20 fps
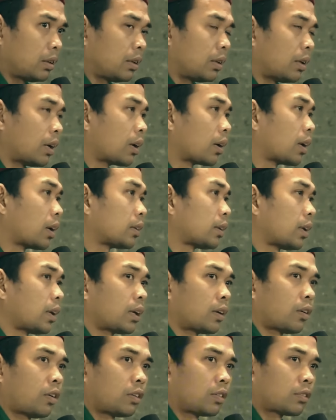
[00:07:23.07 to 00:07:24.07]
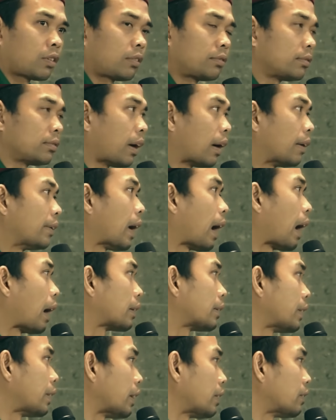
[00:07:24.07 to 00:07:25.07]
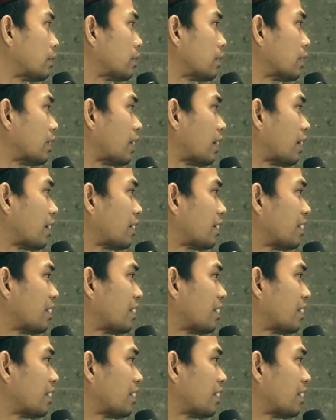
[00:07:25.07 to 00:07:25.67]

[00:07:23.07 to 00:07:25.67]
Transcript: Ya kata yang nonton nggak yakin. Gitu.